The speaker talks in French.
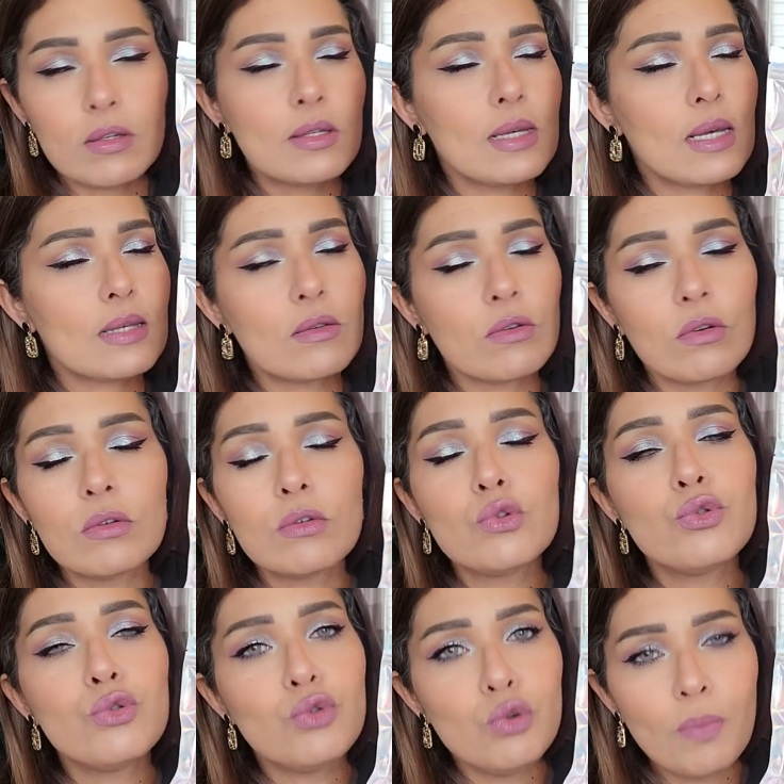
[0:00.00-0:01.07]
Ça sent
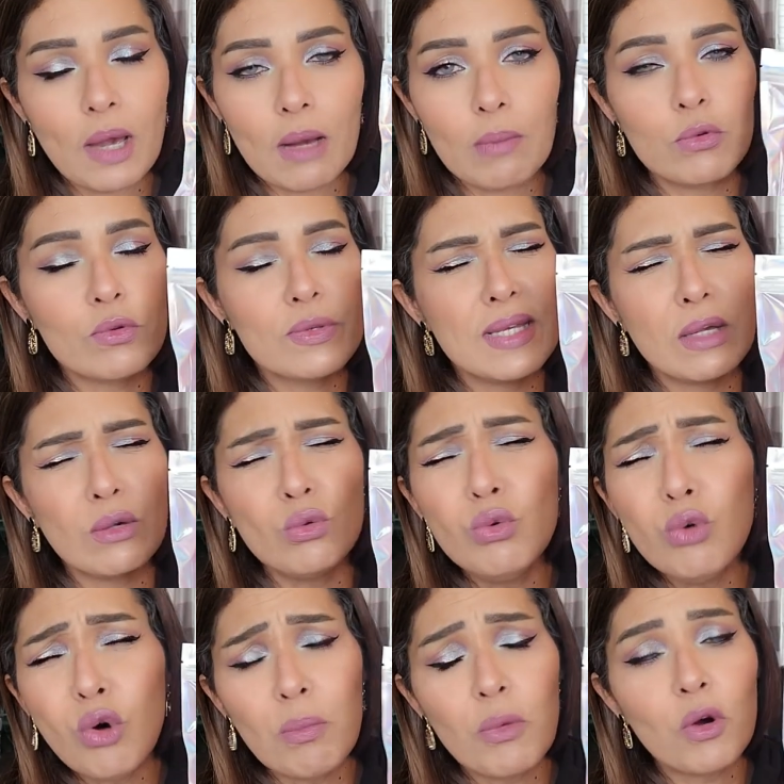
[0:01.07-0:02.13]
super bon, c'est
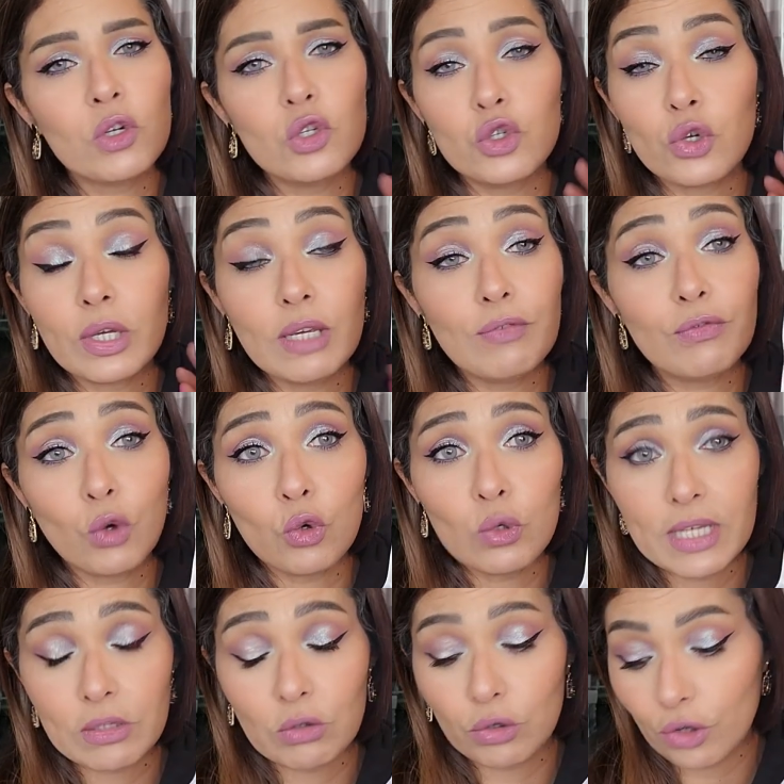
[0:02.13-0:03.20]
gourmand, je kiffe trop
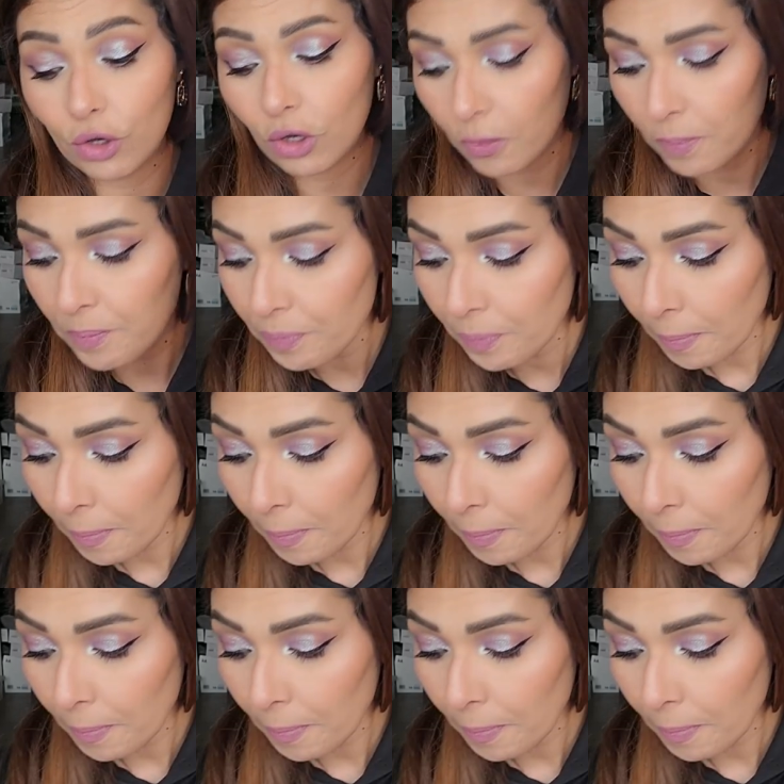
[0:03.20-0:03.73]
cette odeur.